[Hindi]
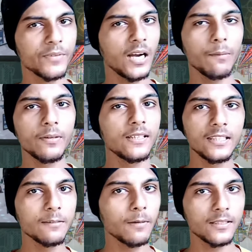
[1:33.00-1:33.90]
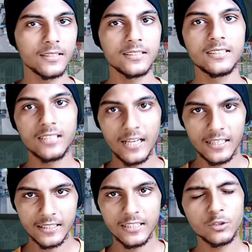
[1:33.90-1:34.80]
जहाँ पर इनकी माता श्री
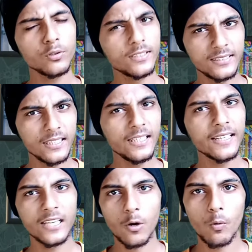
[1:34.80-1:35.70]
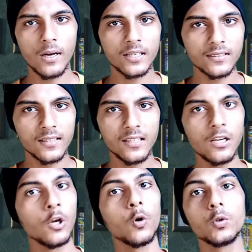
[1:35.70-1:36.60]
जाया करें तो इसीलिए क्या हुआ करता था